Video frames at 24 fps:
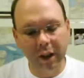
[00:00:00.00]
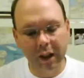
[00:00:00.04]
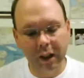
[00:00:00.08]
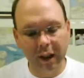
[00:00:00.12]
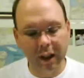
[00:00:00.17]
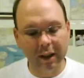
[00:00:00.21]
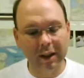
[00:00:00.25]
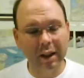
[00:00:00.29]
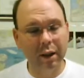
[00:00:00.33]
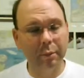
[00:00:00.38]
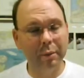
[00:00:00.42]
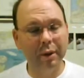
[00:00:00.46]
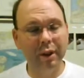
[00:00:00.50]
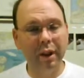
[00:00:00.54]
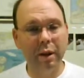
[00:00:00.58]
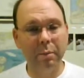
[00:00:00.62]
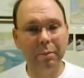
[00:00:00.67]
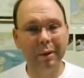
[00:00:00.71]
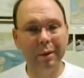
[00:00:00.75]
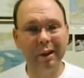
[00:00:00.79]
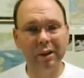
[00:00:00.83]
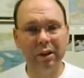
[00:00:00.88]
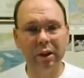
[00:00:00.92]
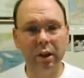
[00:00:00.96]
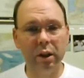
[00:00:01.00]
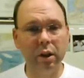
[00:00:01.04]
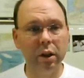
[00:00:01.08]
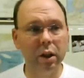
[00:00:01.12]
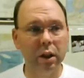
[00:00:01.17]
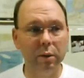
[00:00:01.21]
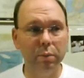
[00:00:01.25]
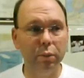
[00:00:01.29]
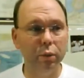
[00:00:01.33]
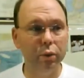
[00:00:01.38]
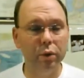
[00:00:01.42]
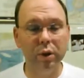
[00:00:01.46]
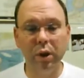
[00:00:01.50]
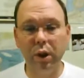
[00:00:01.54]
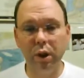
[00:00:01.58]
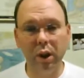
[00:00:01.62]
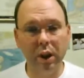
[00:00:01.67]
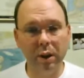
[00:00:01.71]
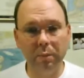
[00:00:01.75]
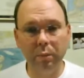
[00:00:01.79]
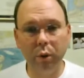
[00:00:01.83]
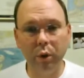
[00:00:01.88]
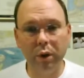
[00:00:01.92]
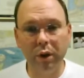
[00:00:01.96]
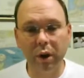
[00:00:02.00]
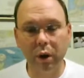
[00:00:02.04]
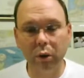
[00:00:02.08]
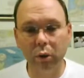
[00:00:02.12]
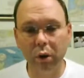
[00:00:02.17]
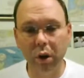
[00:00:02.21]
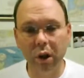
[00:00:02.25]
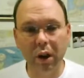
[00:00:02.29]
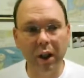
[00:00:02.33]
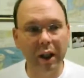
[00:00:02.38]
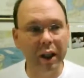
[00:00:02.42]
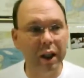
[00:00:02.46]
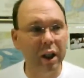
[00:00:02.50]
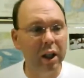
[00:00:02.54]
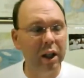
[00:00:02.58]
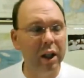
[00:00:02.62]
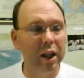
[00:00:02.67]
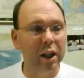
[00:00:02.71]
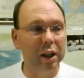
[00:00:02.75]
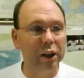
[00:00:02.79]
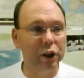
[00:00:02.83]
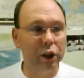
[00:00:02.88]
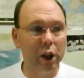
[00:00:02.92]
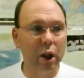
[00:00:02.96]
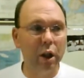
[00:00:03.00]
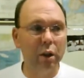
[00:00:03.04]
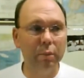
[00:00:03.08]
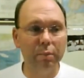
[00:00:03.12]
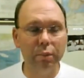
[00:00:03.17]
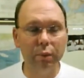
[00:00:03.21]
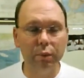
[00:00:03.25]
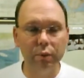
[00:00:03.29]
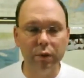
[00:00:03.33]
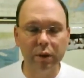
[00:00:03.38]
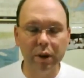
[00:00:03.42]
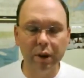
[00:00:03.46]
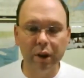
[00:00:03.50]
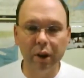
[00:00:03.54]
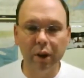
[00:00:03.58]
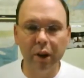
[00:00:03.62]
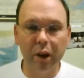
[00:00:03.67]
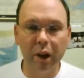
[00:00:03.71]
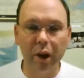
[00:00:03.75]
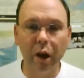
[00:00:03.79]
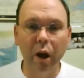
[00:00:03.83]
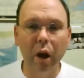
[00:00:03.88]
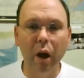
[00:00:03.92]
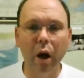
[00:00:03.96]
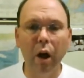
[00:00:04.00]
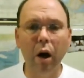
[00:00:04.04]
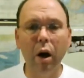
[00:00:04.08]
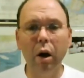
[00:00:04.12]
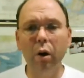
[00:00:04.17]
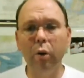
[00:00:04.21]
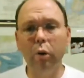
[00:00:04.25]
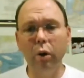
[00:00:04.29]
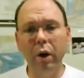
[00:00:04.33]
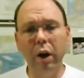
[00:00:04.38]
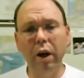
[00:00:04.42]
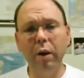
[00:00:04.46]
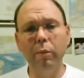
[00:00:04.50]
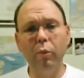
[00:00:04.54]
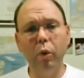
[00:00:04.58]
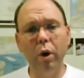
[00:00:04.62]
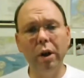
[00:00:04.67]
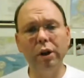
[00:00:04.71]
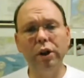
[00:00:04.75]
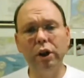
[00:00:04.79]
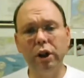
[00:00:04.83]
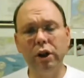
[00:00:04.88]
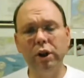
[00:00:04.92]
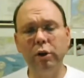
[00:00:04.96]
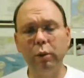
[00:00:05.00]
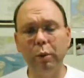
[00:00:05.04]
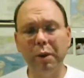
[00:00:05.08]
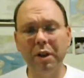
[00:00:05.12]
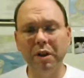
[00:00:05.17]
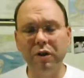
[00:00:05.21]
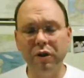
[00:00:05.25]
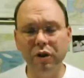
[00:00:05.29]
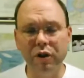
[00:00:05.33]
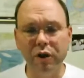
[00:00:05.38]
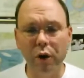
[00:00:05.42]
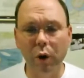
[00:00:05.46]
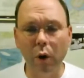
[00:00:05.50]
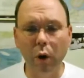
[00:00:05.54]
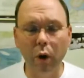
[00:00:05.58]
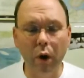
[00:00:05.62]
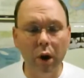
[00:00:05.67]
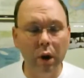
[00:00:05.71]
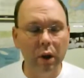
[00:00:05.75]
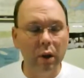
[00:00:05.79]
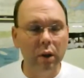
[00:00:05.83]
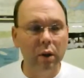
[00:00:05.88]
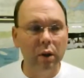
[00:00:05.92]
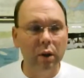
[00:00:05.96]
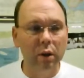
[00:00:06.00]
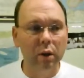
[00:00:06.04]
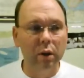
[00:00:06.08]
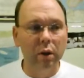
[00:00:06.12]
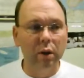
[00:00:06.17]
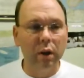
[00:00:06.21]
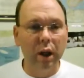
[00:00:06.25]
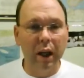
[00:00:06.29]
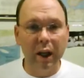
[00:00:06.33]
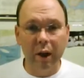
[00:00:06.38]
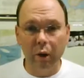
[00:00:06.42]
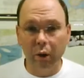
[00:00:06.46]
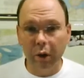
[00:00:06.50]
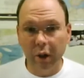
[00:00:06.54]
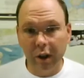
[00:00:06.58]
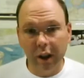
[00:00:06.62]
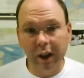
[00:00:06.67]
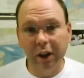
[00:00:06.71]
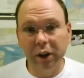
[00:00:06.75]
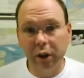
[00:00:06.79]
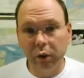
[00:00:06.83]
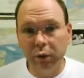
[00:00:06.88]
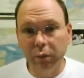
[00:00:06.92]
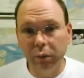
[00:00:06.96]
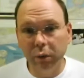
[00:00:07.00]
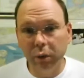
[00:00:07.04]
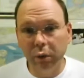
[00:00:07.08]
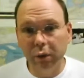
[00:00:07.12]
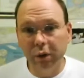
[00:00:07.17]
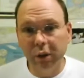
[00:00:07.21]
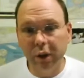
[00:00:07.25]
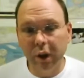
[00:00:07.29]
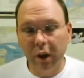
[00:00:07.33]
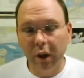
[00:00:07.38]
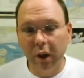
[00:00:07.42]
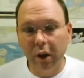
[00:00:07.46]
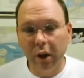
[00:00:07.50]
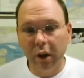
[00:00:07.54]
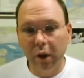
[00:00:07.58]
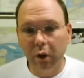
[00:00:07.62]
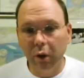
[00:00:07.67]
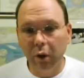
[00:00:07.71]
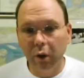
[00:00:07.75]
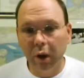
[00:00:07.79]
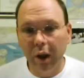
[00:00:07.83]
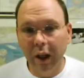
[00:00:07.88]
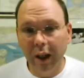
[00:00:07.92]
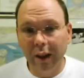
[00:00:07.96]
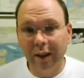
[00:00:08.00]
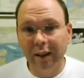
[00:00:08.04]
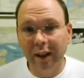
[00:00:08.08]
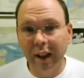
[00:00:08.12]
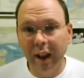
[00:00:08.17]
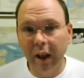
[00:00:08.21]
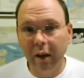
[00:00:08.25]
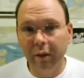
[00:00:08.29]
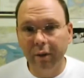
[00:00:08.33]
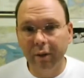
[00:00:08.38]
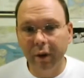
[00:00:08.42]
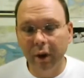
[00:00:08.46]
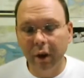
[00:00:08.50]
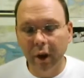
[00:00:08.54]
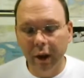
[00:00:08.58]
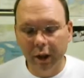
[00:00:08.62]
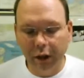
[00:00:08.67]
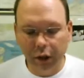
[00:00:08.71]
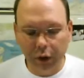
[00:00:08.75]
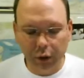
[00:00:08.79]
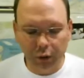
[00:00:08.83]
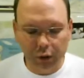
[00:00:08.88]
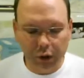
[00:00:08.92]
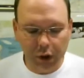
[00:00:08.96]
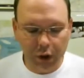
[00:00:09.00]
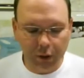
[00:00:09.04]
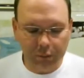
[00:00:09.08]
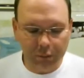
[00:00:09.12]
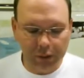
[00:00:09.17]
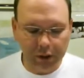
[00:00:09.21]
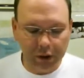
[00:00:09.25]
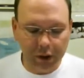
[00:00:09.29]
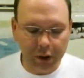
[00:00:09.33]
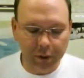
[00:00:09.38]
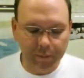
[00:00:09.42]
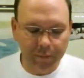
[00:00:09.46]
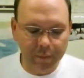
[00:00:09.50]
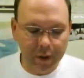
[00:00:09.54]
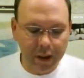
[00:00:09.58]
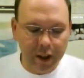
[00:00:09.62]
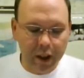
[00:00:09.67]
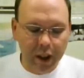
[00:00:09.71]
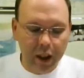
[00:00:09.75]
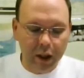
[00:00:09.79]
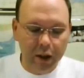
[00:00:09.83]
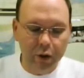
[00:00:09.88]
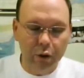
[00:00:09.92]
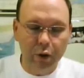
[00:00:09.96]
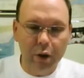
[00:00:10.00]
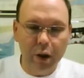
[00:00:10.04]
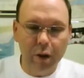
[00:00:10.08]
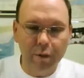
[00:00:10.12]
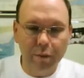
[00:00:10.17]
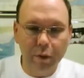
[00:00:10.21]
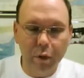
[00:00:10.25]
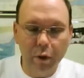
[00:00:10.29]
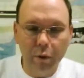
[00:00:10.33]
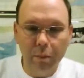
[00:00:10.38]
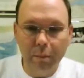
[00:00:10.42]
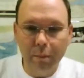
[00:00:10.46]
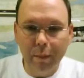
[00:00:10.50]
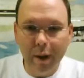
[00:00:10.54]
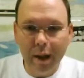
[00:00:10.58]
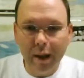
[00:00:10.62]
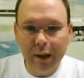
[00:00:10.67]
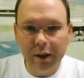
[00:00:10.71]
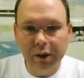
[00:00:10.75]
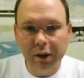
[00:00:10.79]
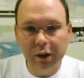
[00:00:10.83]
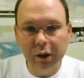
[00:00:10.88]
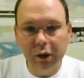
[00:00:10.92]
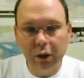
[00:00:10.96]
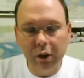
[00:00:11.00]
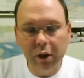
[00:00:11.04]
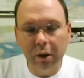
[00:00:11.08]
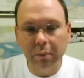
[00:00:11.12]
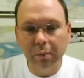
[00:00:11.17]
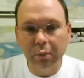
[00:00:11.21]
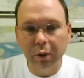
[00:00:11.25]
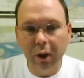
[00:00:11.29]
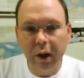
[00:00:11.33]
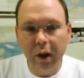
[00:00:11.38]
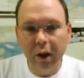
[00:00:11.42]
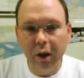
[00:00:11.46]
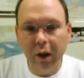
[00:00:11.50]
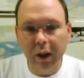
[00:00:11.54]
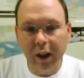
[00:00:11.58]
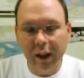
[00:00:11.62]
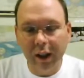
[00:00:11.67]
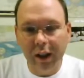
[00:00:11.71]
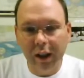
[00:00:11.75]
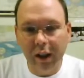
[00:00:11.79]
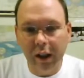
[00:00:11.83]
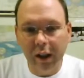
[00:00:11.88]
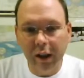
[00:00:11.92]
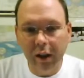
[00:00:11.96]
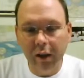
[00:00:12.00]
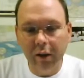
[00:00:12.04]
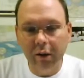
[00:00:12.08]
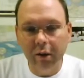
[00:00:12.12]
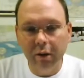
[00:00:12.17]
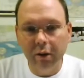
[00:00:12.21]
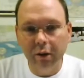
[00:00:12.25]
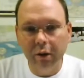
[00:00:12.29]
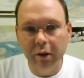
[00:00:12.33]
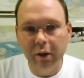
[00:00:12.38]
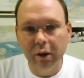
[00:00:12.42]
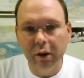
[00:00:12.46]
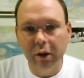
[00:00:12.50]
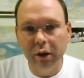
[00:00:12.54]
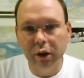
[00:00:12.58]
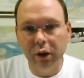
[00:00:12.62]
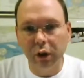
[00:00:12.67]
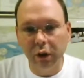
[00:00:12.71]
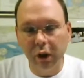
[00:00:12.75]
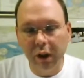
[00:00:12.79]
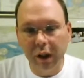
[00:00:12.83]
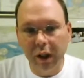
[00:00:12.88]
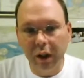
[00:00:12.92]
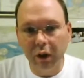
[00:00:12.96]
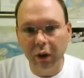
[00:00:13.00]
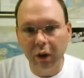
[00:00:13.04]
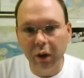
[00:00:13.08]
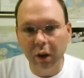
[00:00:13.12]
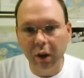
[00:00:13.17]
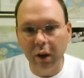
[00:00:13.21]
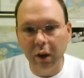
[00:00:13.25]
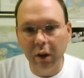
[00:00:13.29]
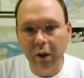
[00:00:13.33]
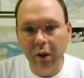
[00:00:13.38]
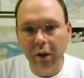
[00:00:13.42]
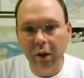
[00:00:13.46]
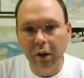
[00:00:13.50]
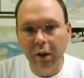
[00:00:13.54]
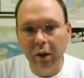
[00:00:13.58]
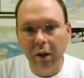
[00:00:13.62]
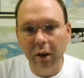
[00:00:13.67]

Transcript: qu'il y a tellement de personnes qui peuvent dire n'importe quoi, les gens peuvent dire que oh, ouais, moi je suis Dieu. Et on a déjà eu plusieurs qui ont essayé à faire les choses comme ça. Nous devons mettre certains prérequis sur quelqu'un